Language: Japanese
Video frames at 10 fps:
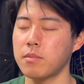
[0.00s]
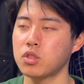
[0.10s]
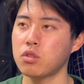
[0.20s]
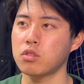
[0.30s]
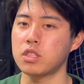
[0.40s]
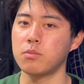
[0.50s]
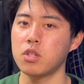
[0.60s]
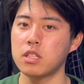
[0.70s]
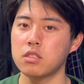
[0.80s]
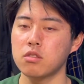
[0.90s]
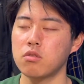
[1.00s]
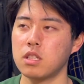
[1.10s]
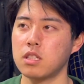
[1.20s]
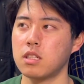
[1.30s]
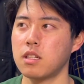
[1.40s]
ちょっと下ネタ突っ込んで
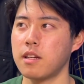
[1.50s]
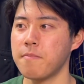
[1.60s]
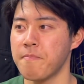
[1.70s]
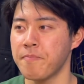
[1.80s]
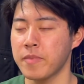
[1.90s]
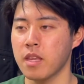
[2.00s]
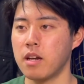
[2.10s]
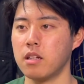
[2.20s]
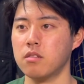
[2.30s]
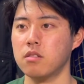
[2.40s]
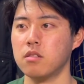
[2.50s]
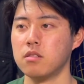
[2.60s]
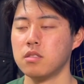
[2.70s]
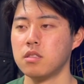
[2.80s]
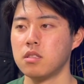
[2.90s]
きててあの
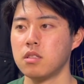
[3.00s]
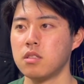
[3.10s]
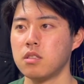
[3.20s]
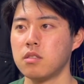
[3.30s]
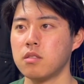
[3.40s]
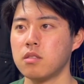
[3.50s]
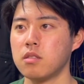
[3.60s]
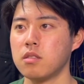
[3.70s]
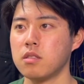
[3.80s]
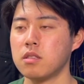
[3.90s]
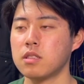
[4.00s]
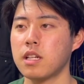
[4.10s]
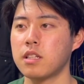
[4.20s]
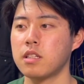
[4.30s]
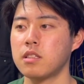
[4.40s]
最
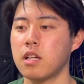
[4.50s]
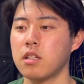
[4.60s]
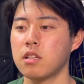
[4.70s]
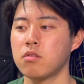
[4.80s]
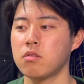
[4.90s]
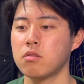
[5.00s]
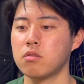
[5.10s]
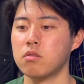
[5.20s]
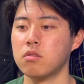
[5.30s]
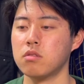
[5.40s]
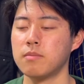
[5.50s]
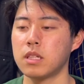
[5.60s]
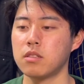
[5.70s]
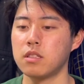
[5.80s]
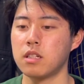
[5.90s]
近旦那の方とうま
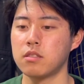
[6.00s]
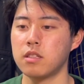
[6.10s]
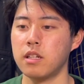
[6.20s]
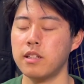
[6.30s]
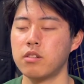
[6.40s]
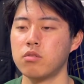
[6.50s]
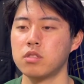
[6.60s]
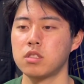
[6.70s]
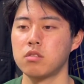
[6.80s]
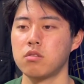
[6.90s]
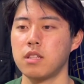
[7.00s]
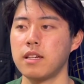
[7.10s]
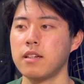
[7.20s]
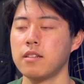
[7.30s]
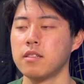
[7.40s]
くいってなくて離婚しそう
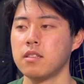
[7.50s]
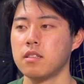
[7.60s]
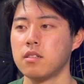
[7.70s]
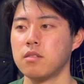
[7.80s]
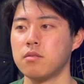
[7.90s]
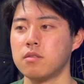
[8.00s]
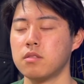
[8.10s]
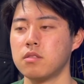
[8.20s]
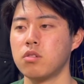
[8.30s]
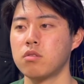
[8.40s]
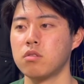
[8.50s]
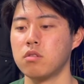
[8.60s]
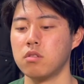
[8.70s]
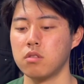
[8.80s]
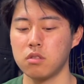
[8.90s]
で夜
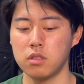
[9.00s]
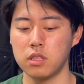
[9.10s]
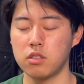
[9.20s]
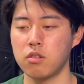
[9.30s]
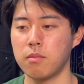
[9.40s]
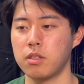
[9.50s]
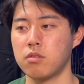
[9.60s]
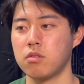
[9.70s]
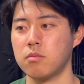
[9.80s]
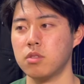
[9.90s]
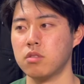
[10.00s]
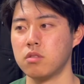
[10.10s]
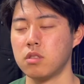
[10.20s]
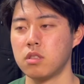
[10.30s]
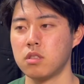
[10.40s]
の営みの方も
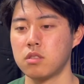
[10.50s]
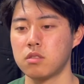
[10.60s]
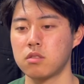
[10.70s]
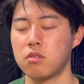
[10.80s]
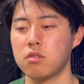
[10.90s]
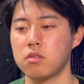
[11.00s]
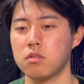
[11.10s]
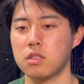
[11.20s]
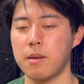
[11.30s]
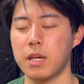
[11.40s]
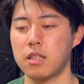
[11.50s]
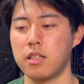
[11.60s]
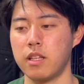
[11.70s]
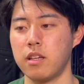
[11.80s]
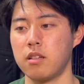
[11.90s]
すごく溜まって
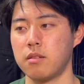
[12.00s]
て